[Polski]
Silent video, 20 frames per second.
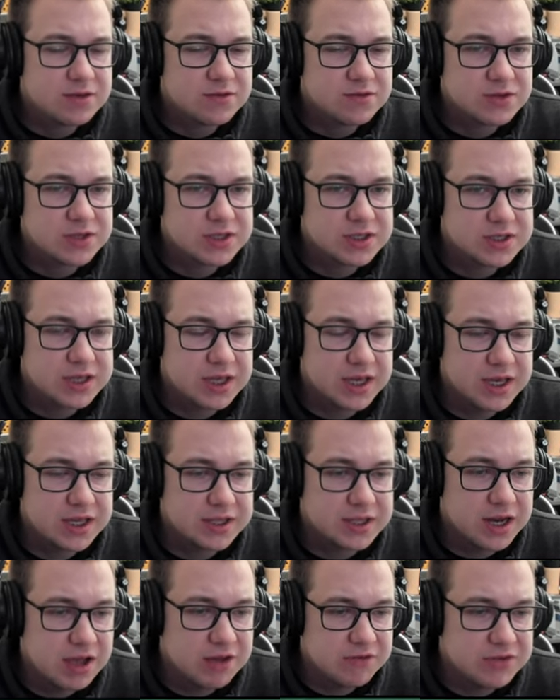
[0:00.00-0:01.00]
Wszystkie
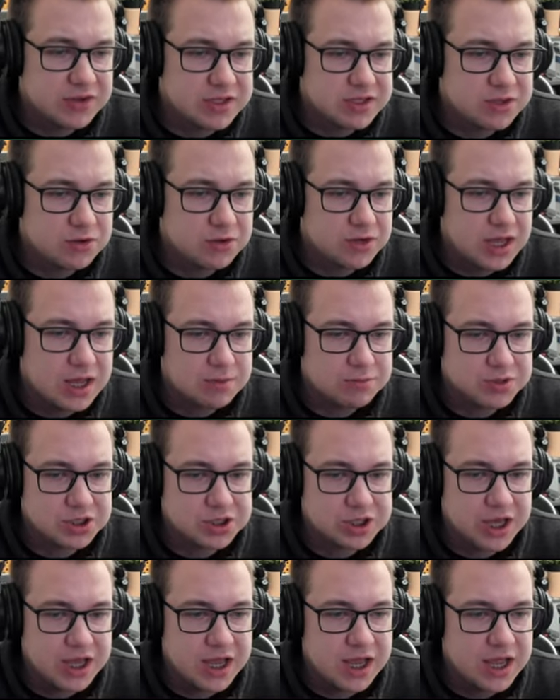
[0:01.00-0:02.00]
trefle są
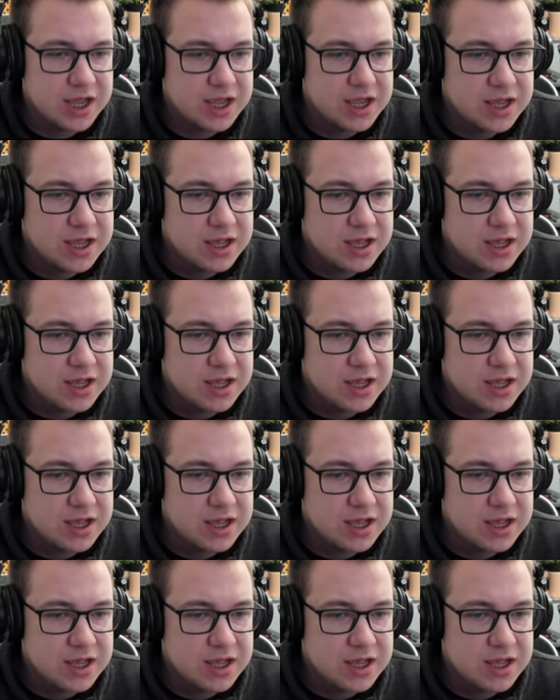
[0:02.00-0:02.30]
lepsze.